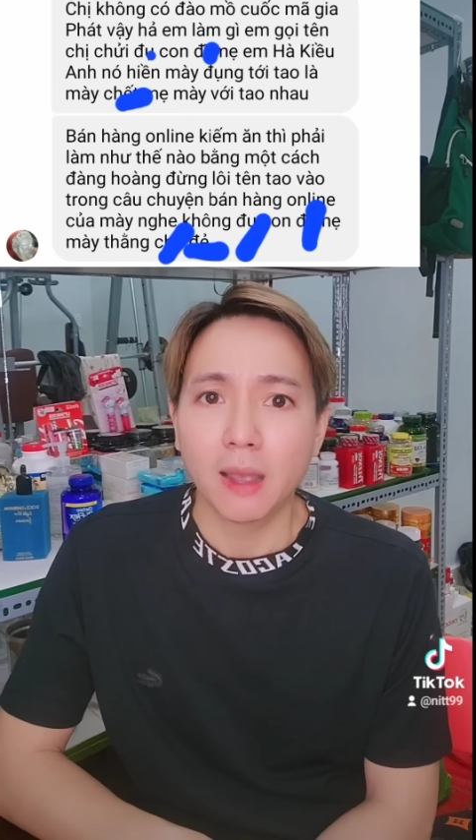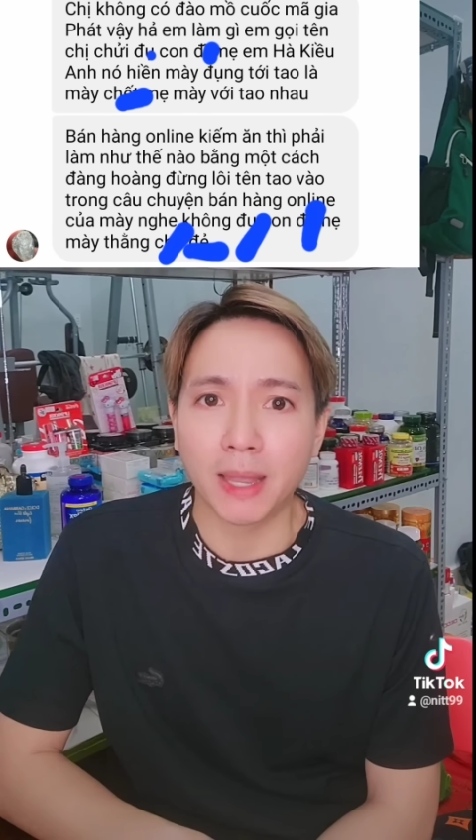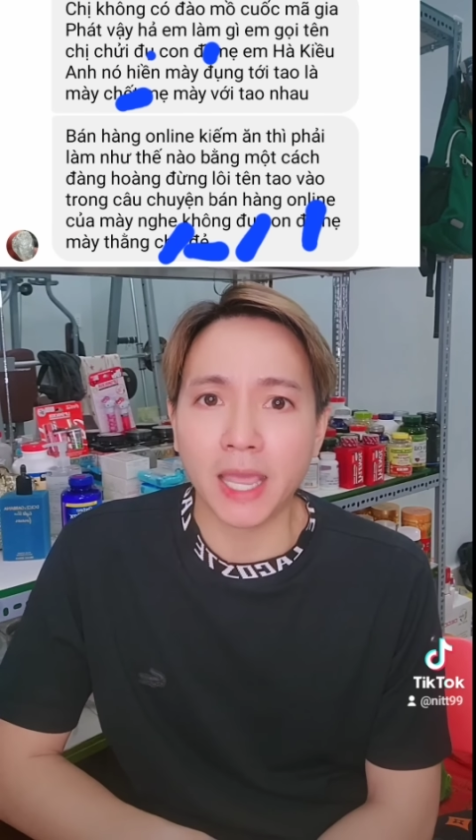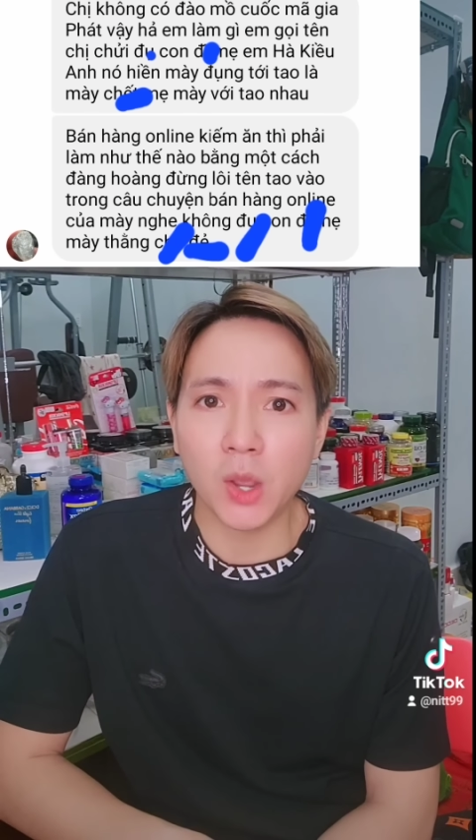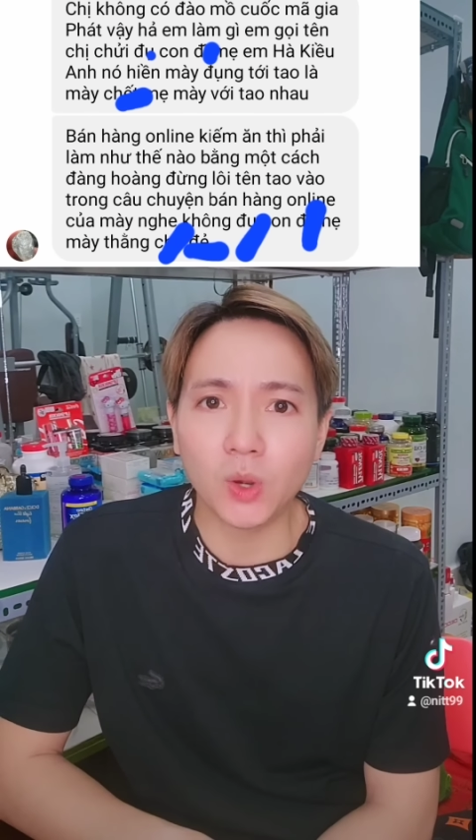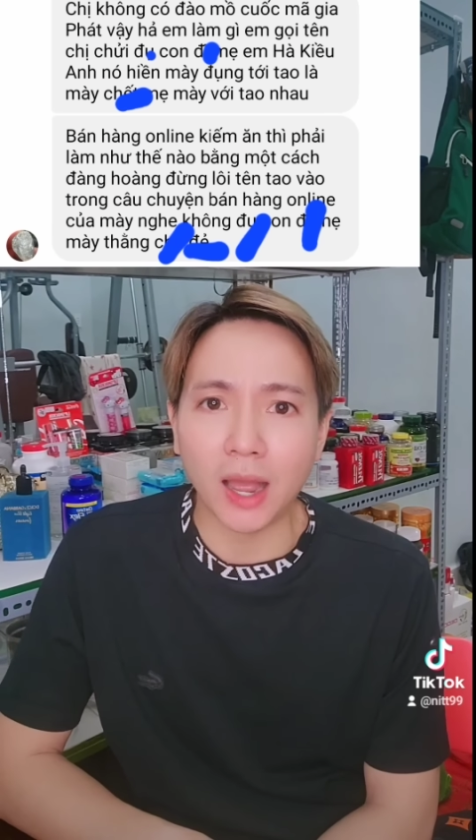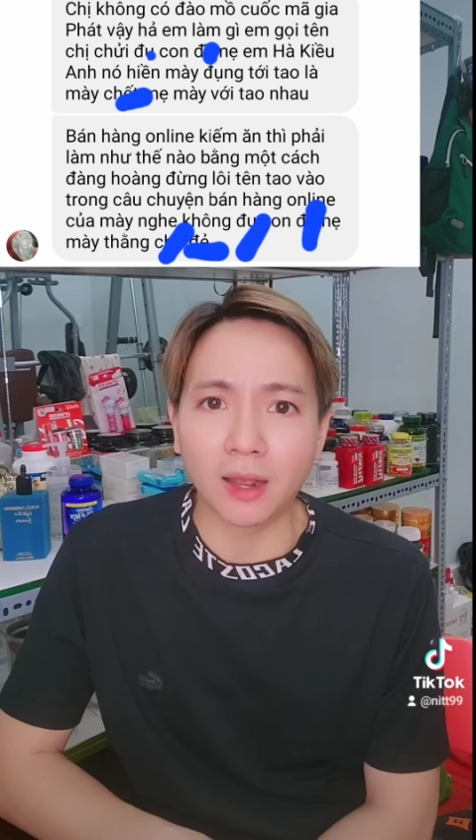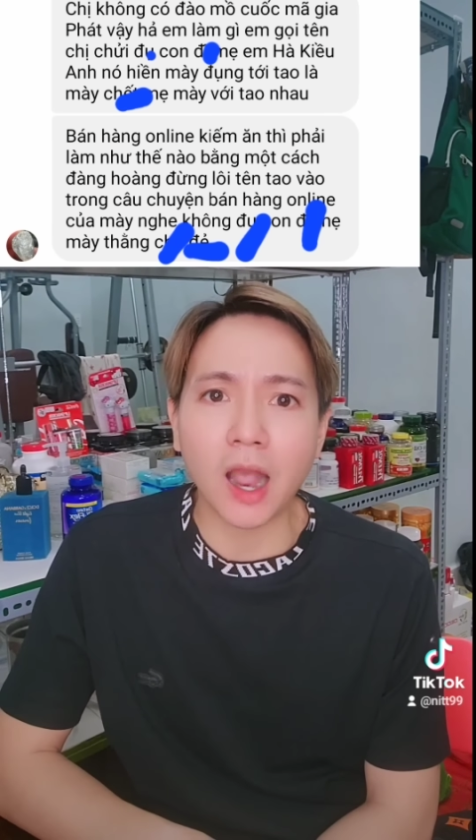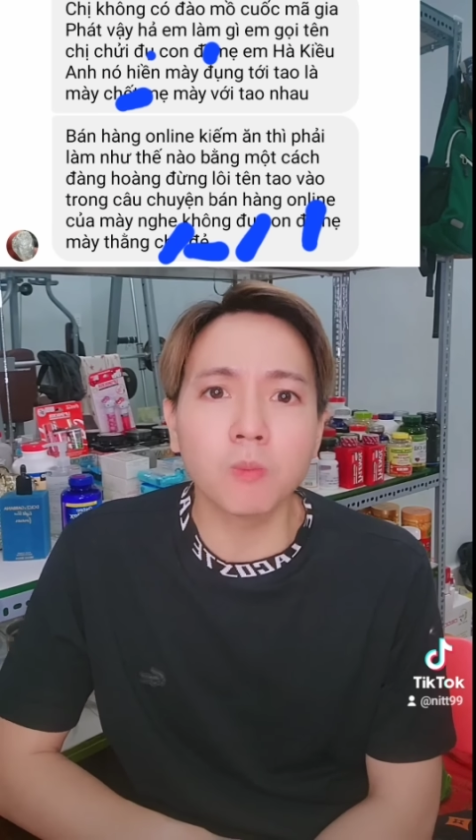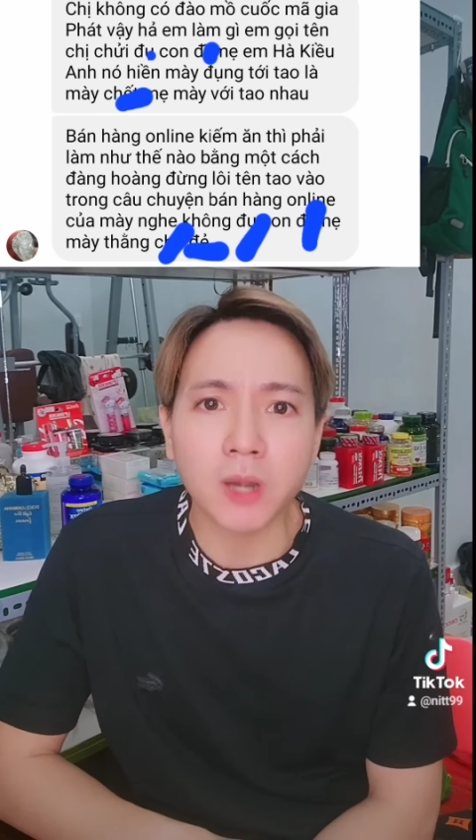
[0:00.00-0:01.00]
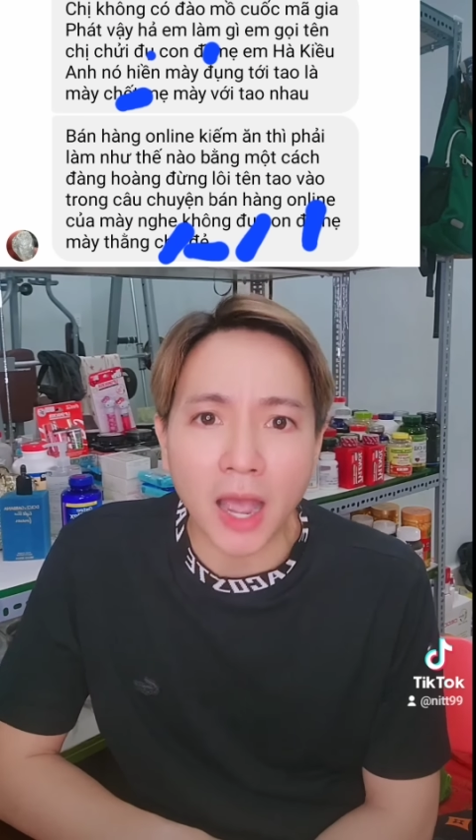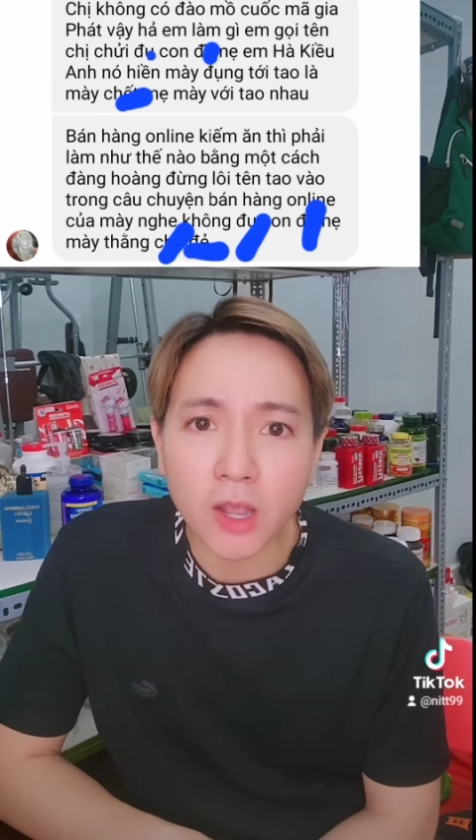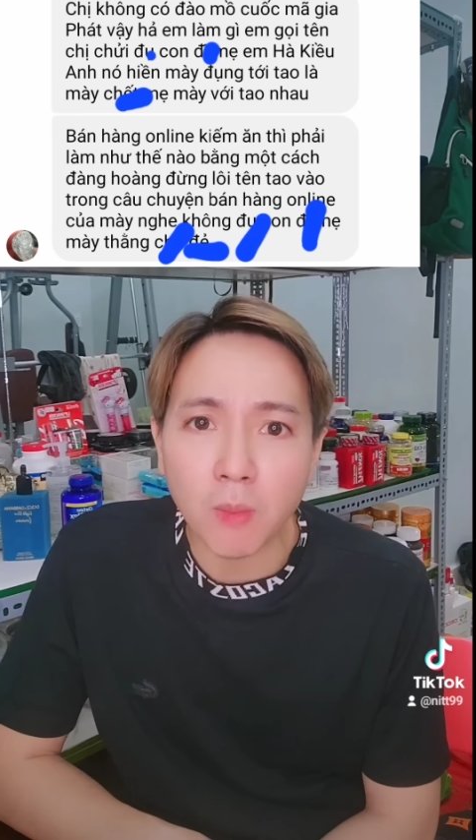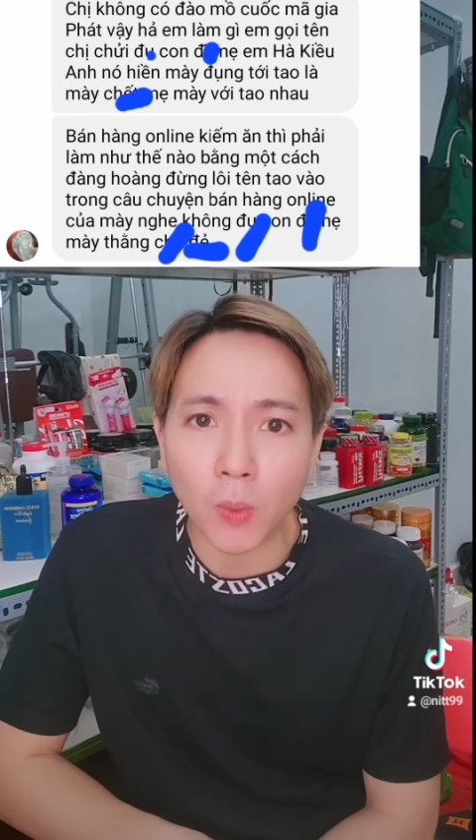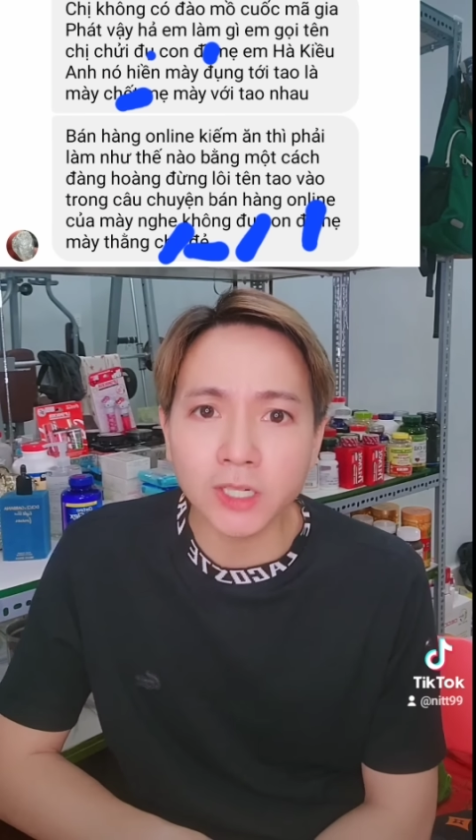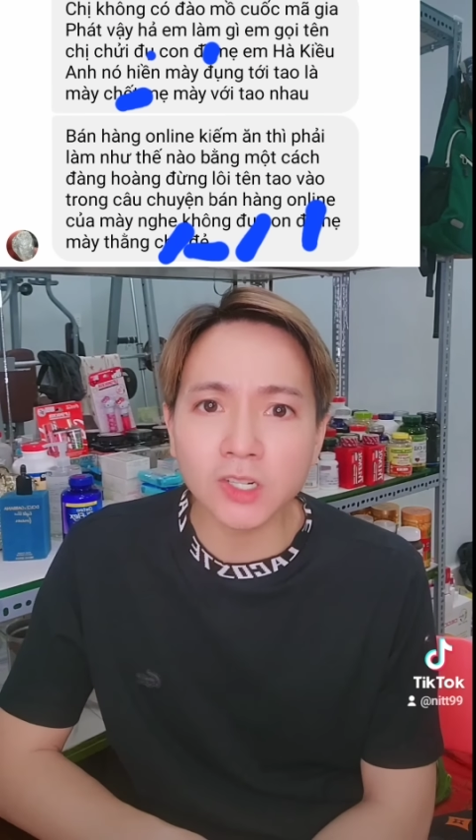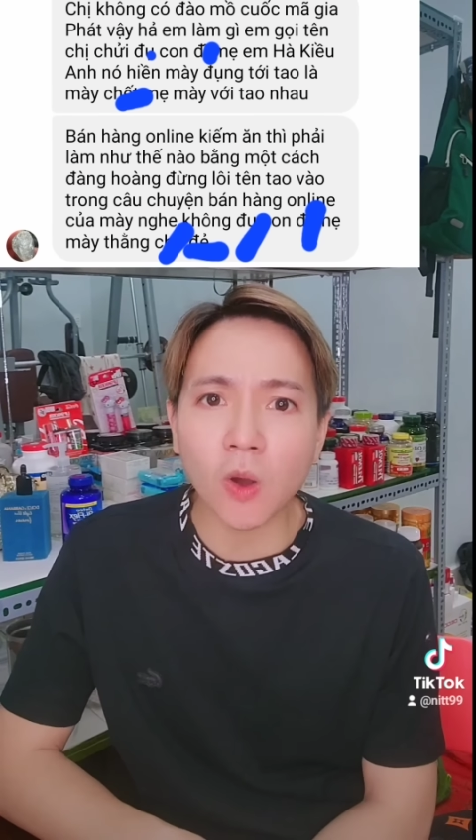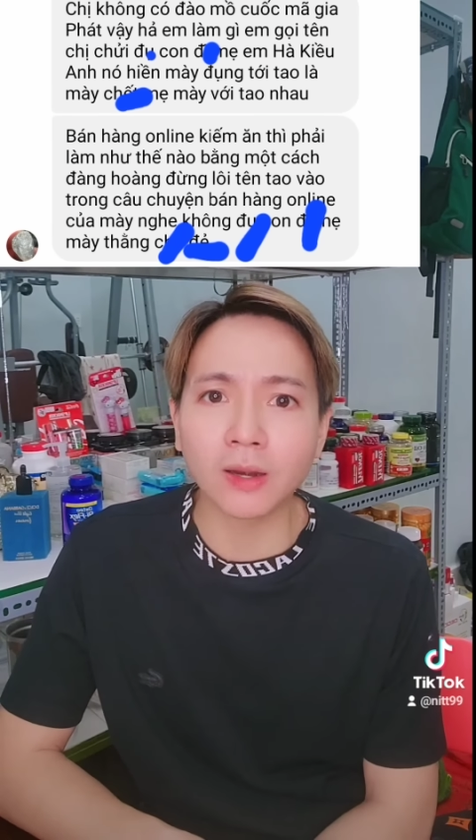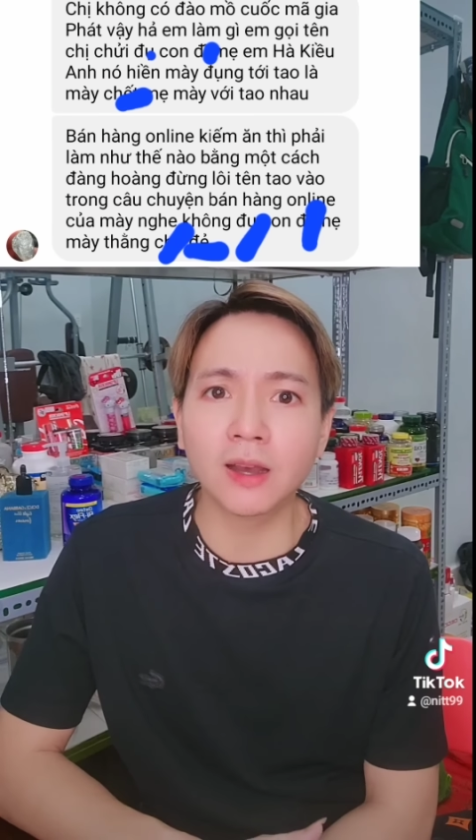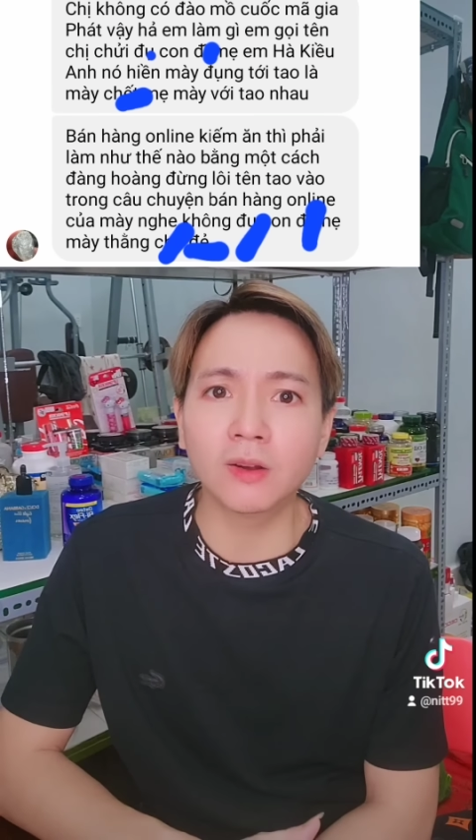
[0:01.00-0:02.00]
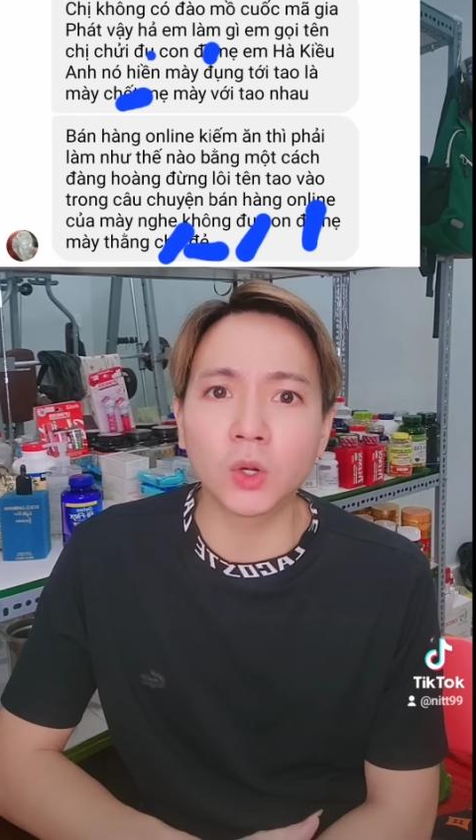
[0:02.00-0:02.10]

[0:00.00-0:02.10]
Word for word: mày kêu là không để cho một cái đứa con